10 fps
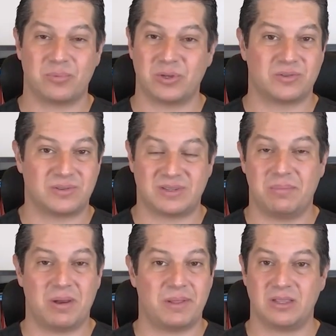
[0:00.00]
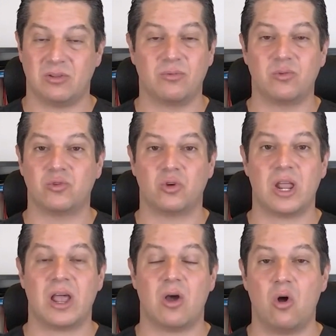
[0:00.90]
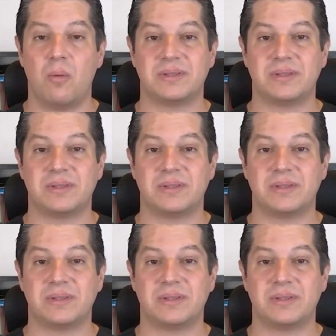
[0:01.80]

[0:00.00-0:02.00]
pues, simplemente no funciona o